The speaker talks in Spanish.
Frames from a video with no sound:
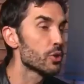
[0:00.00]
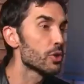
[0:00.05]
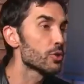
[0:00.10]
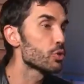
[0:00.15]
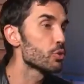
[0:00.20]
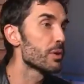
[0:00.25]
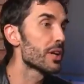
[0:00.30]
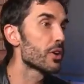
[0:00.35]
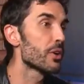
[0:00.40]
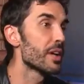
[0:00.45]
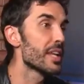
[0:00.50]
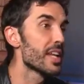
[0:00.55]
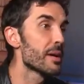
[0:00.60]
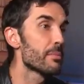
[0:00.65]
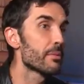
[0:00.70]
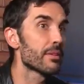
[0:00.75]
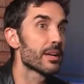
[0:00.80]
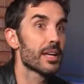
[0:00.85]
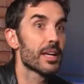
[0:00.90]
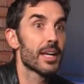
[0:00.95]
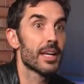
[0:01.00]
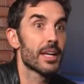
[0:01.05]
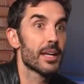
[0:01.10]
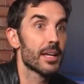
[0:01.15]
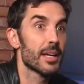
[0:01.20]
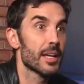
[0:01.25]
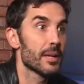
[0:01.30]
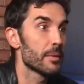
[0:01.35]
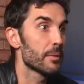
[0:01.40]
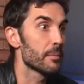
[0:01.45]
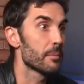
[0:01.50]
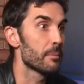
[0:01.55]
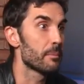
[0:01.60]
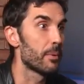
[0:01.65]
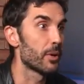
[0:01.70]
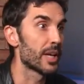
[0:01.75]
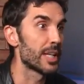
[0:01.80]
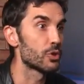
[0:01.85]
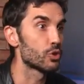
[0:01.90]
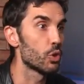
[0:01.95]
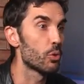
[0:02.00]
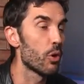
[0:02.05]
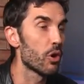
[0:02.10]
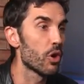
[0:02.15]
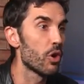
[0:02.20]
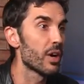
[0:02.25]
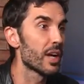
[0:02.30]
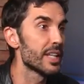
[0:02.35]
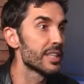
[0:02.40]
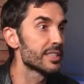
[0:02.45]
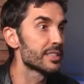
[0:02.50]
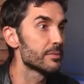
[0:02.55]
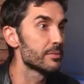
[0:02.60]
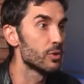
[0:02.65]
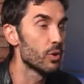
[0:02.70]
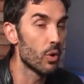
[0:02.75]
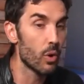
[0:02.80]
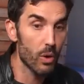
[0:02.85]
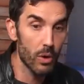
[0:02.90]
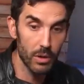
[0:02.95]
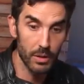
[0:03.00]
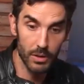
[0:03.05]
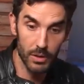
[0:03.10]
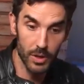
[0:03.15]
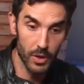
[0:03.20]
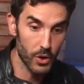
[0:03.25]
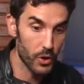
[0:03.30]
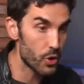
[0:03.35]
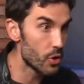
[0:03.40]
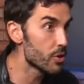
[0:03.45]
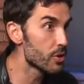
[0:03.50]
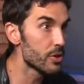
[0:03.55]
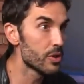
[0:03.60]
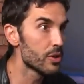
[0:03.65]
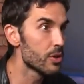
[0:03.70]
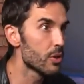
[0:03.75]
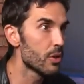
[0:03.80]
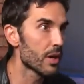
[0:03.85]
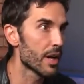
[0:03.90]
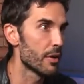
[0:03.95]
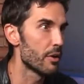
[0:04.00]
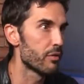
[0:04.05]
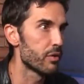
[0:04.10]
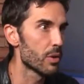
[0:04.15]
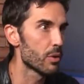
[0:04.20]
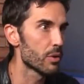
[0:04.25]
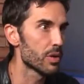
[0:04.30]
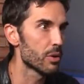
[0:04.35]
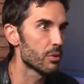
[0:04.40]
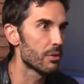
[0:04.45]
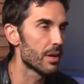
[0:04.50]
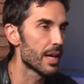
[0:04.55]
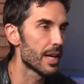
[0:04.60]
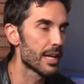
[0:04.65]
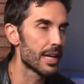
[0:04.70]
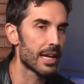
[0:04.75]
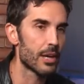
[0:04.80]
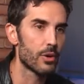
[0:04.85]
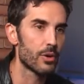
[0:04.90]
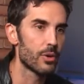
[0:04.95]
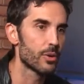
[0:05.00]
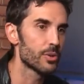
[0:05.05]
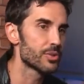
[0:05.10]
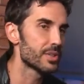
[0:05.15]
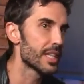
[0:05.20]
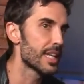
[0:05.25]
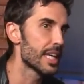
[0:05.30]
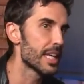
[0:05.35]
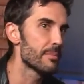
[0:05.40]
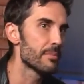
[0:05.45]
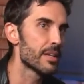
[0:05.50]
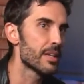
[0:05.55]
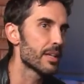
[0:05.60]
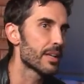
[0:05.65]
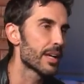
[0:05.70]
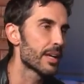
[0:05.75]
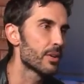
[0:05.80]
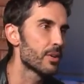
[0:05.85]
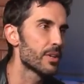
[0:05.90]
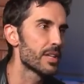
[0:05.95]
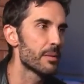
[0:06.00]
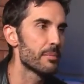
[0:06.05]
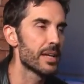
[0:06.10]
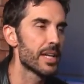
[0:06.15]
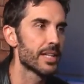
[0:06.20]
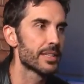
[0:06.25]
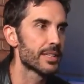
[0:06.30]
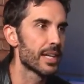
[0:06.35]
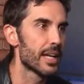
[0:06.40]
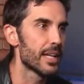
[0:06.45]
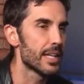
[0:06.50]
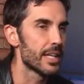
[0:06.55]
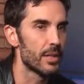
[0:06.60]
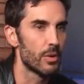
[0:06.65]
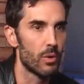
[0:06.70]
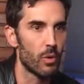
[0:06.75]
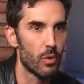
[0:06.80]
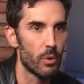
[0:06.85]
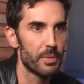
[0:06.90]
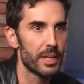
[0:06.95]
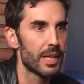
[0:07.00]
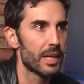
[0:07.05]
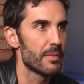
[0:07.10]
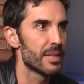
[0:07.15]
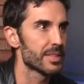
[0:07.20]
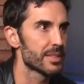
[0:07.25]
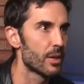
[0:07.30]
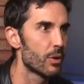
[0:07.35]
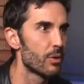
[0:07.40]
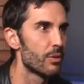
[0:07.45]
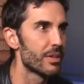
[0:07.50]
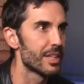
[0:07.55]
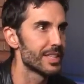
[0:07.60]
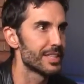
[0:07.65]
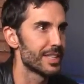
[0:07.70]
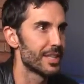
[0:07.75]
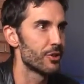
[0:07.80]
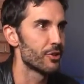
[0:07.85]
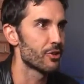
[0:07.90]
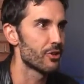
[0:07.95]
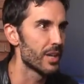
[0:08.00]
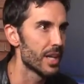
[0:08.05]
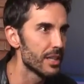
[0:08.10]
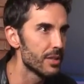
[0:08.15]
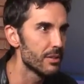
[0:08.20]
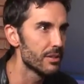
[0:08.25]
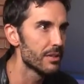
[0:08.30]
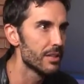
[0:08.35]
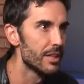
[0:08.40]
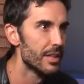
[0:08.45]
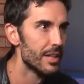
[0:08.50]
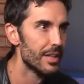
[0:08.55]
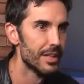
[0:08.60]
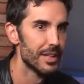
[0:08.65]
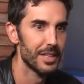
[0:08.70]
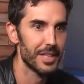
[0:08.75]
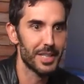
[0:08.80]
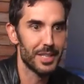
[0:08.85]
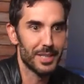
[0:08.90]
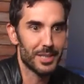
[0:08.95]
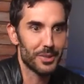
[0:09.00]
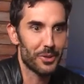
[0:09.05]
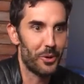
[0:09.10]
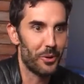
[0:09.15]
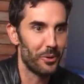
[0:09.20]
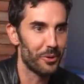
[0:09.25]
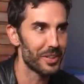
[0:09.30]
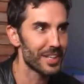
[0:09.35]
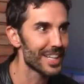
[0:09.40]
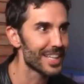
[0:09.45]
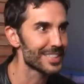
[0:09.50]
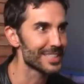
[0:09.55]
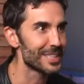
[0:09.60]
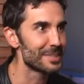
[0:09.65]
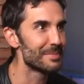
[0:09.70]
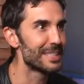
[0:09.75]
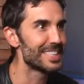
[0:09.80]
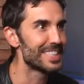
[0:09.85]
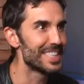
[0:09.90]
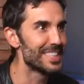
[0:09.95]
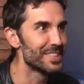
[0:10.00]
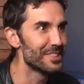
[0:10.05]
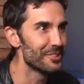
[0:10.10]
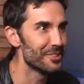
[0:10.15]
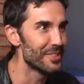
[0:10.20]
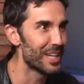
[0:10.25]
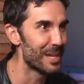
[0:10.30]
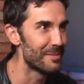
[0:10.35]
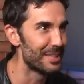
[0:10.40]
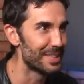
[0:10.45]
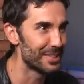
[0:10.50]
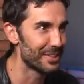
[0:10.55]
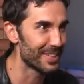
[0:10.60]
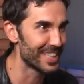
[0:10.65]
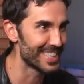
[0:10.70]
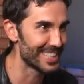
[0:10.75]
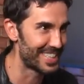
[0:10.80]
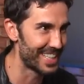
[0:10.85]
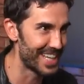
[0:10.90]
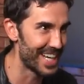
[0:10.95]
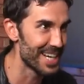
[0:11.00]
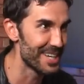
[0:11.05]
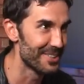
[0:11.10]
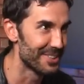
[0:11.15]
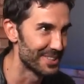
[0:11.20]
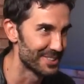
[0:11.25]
eso no estuve con ella porque. Está bien, porque estuvo con curricular, no, No, no, no, que no fue curricular. La conocí, me dijeron, oye, mira tal. Y luego vi que había estado con Cristiano Ronaldo. Y dices, joder, la estás metiendo donde la metió Cristiano.